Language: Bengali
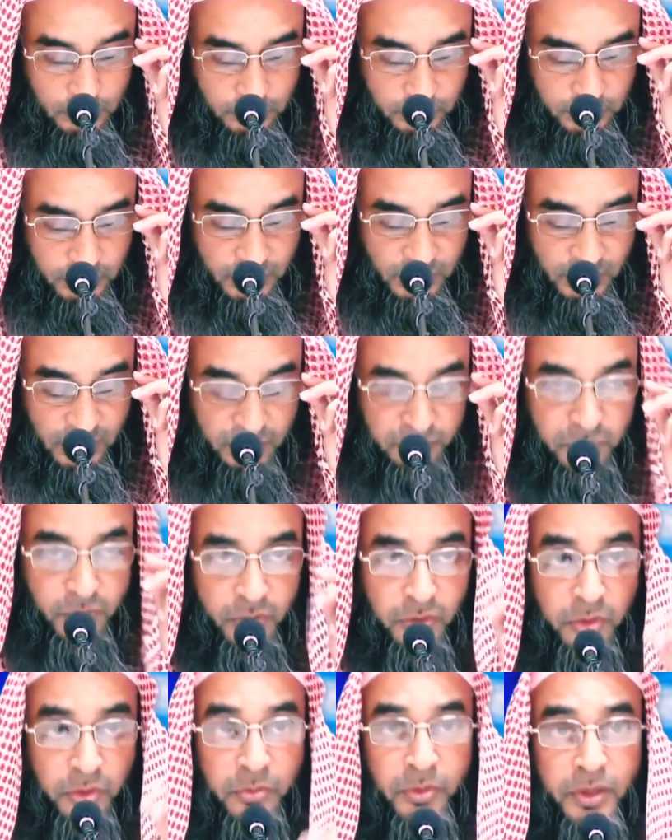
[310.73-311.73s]
তা এলম
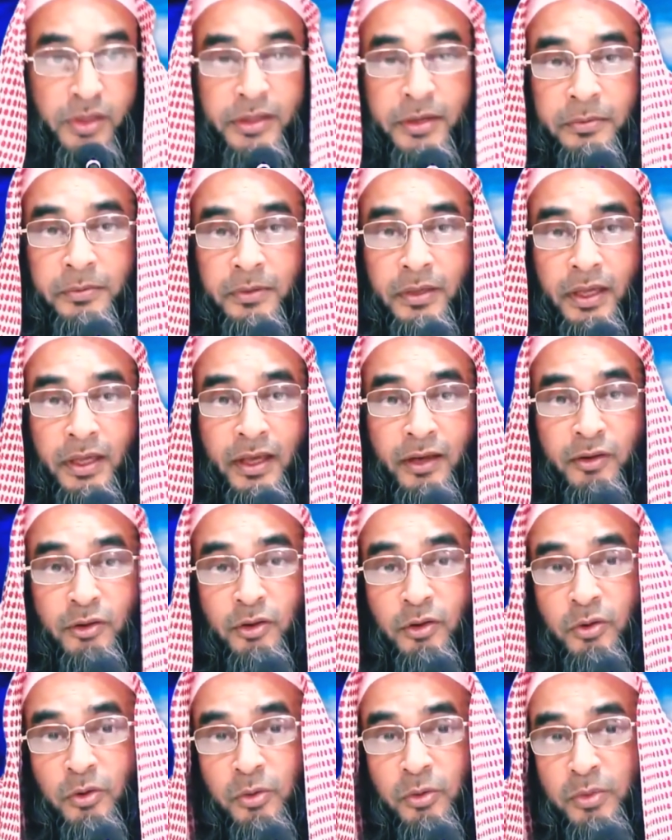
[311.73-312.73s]
কমে যাবে
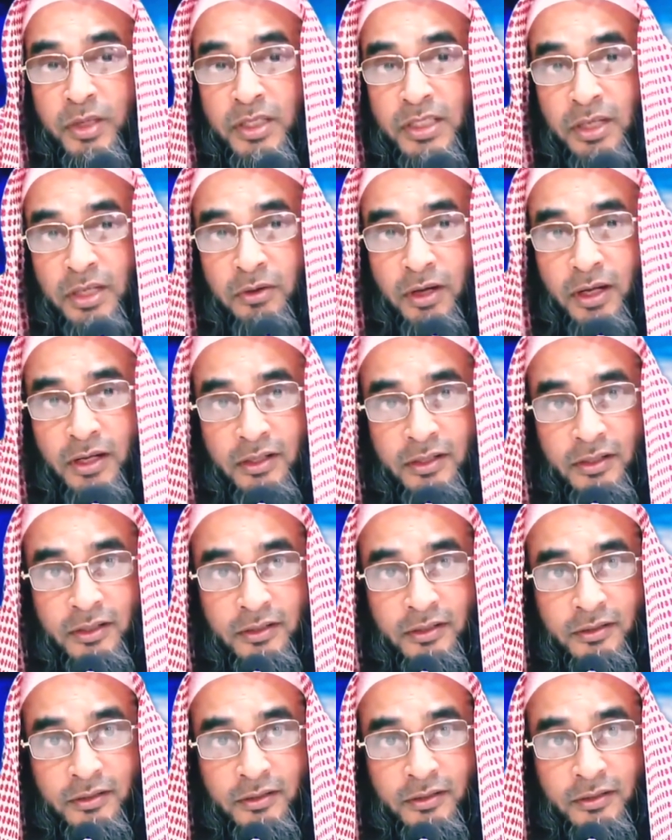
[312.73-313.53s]
এখন কমে যাওয়ার